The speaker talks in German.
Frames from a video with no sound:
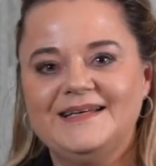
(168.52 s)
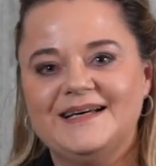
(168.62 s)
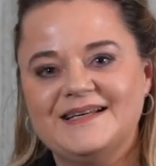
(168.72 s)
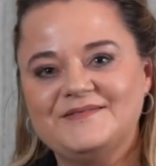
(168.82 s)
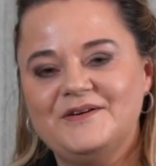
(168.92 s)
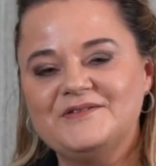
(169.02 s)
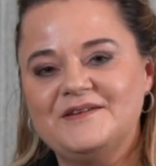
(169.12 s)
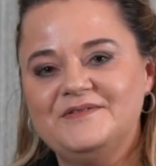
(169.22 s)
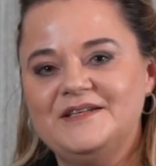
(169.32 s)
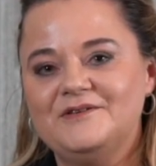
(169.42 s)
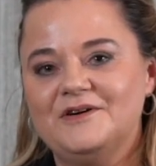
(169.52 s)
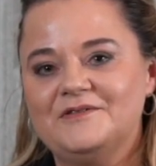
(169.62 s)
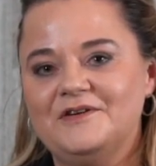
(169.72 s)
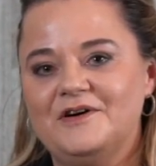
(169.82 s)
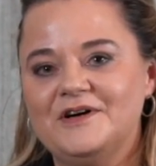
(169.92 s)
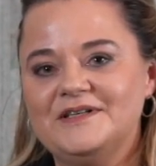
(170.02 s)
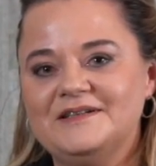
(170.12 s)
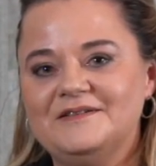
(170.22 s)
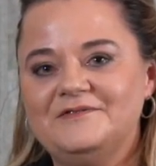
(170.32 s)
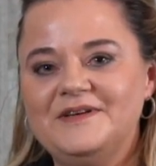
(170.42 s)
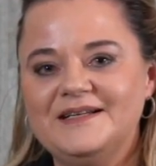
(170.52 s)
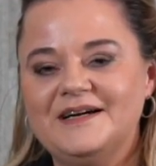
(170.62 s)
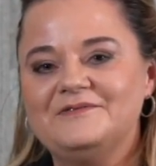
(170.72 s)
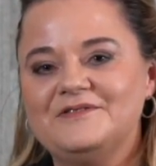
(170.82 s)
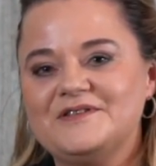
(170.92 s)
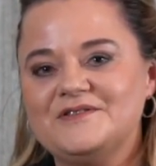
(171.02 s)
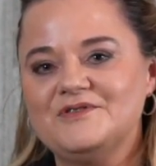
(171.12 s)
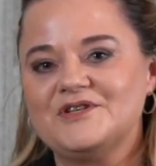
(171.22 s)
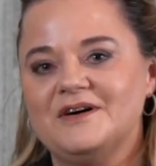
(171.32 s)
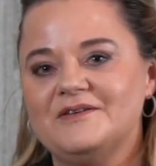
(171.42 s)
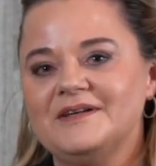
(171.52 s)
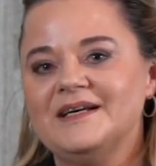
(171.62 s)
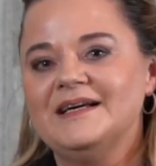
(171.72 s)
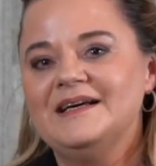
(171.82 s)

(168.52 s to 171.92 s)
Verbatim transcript: Ja, das war unser Videolog für heute. Vielen Dank fürs Zuschauen.